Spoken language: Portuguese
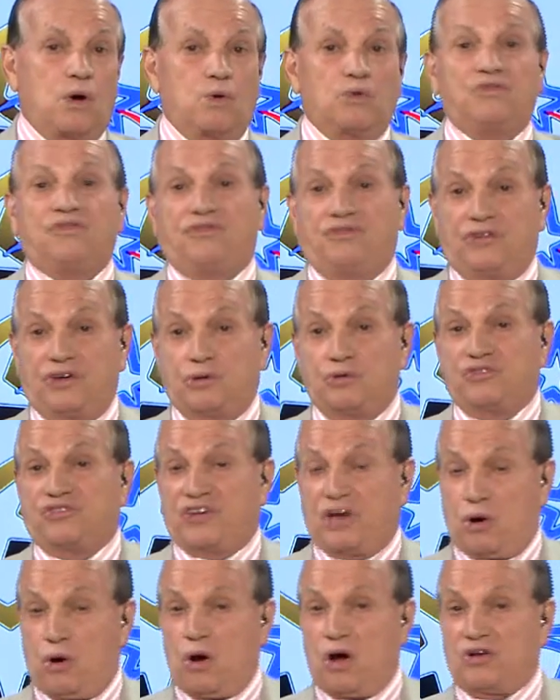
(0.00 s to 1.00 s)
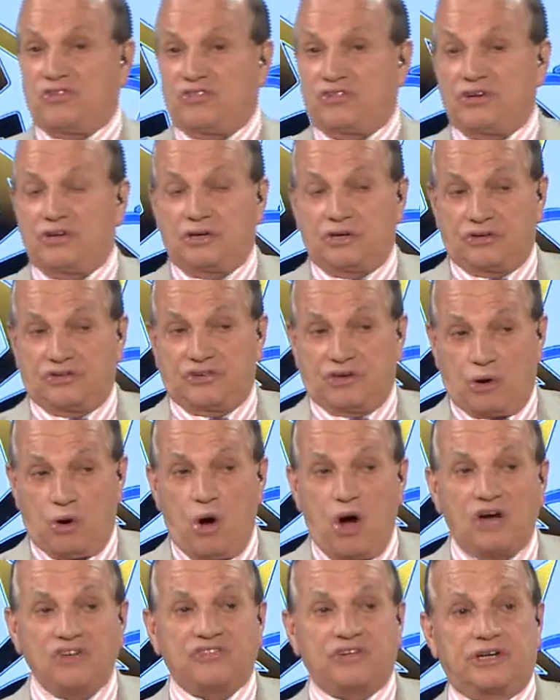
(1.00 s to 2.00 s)
o filho George e
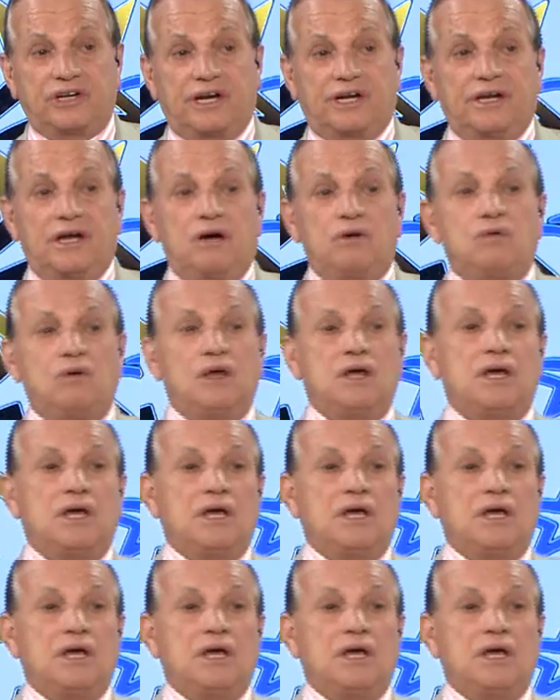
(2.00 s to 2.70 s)
Georgia, né, não?